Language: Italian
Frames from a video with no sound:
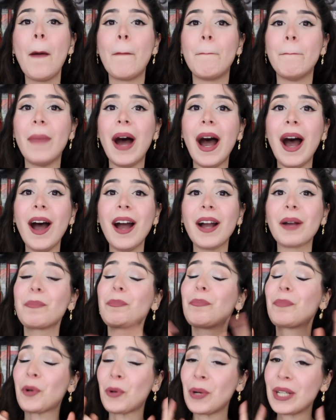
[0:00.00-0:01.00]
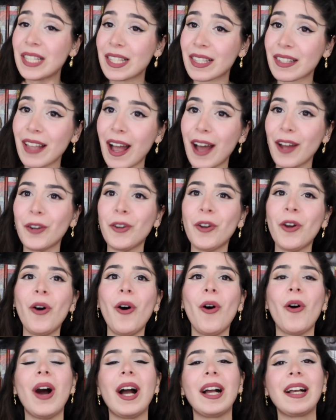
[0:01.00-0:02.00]
ma Quest'anno
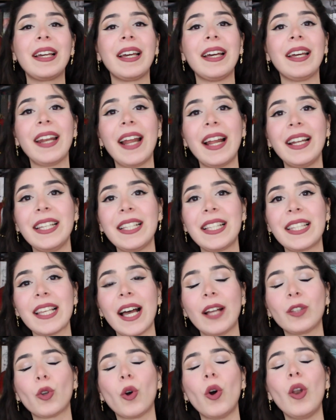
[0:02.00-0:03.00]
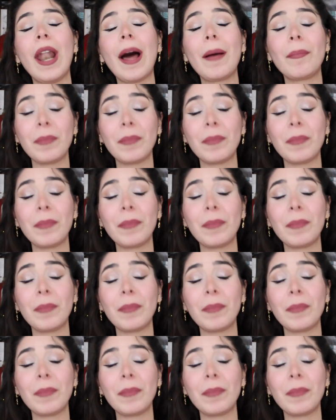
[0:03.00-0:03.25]
ho anche realizzato la